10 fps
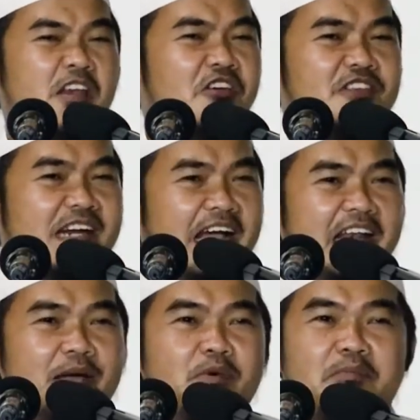Beliau
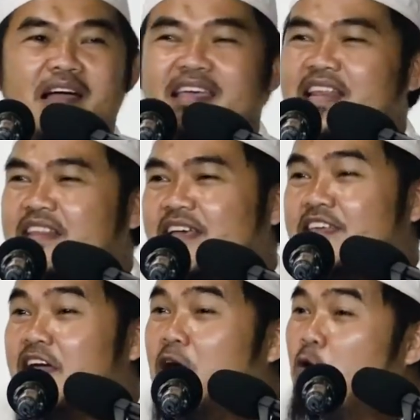terkadang memanggilnya
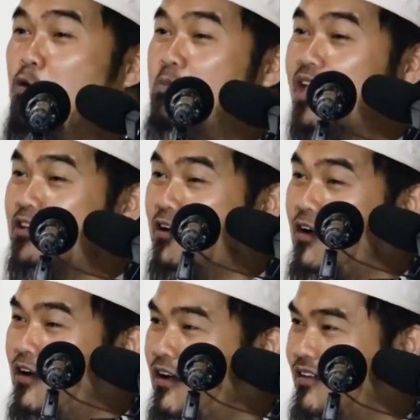ya
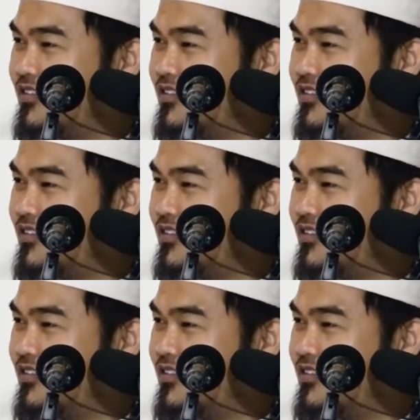Humaira.